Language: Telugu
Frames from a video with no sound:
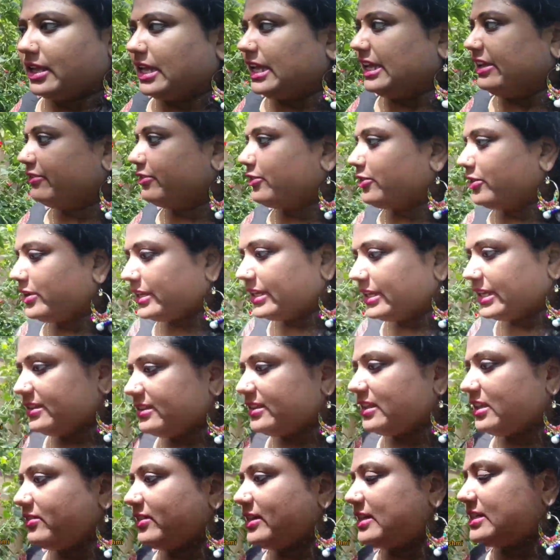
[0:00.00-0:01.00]
ఇవి కూడా
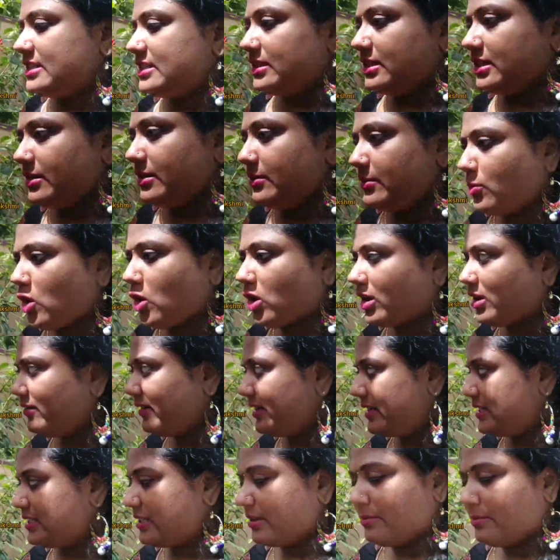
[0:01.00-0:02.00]
గింజలు వేసి మొక్కలు
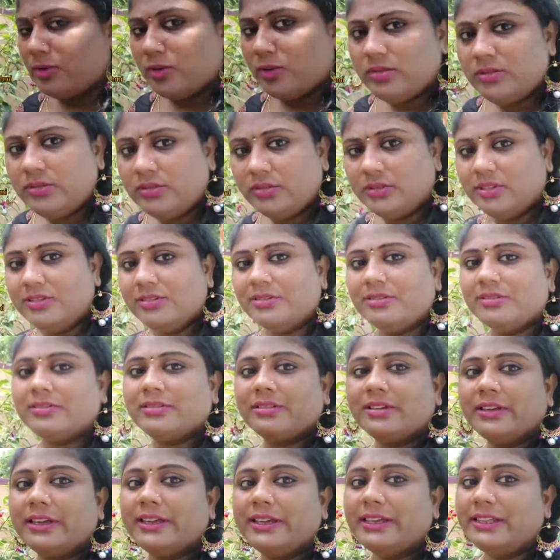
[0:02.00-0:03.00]
వేసాము
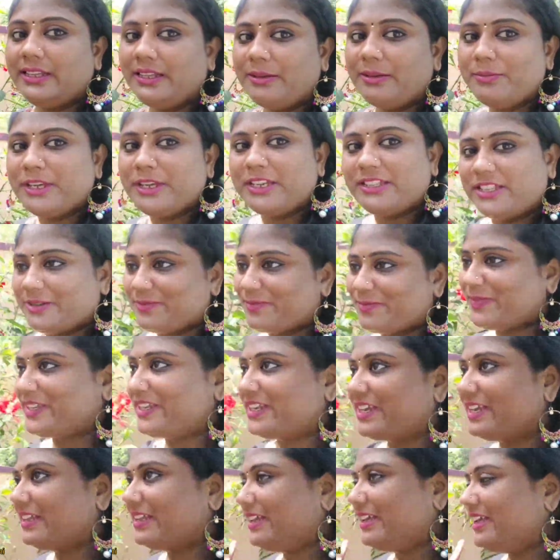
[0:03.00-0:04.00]
ఇది మీకు చెప్పాను
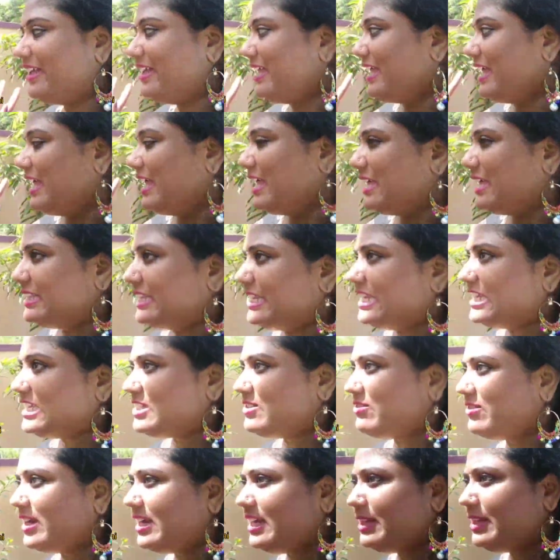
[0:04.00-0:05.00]
కదా
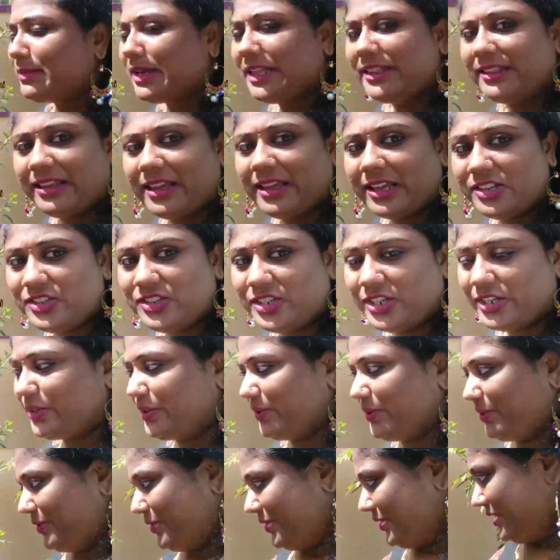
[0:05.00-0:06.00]
దేశవాళి మందార్
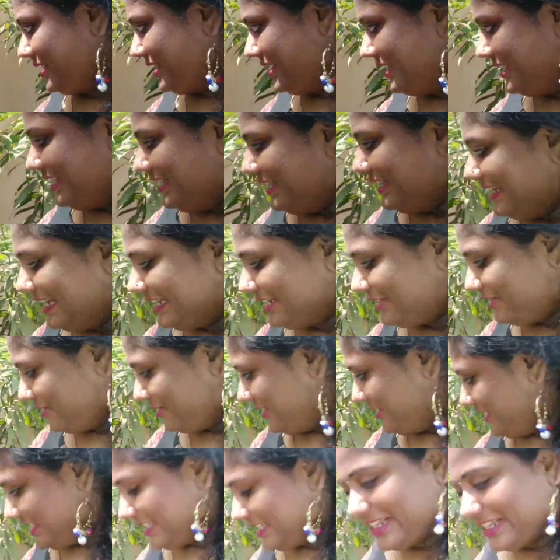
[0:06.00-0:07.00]
చెట్టు నెక్స్ట్
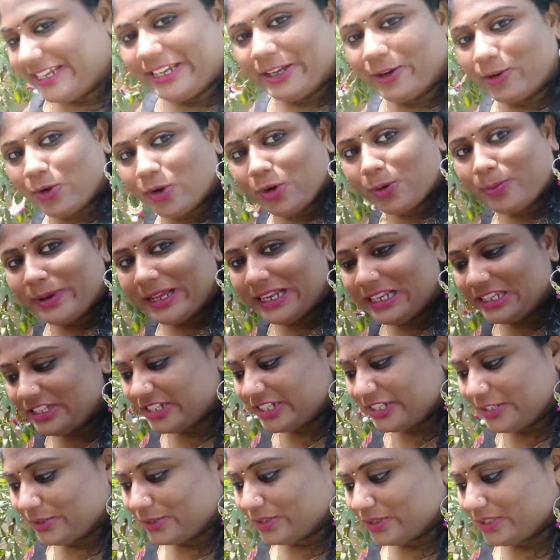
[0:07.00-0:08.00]
వచ్చేసరికి ఇంకొక మల్లి
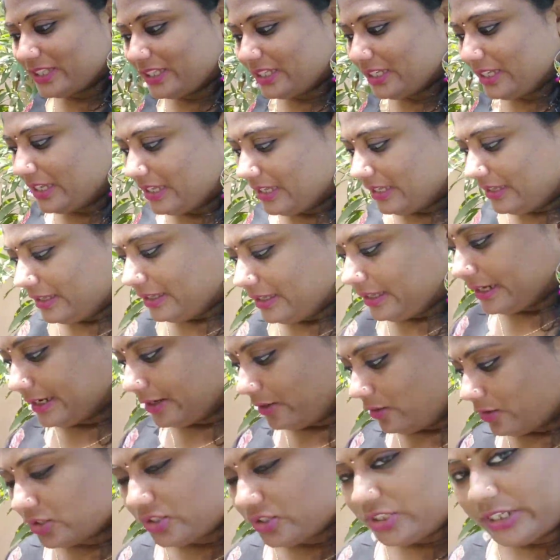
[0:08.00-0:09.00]
చెట్టు ఉంది ఇక్కడ
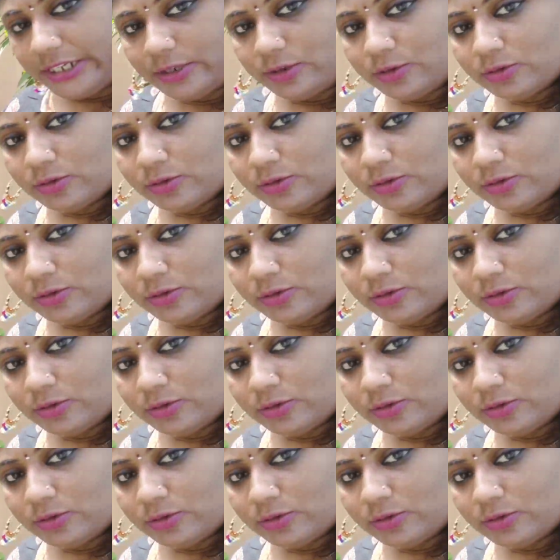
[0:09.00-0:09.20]
ఒక చెట్టు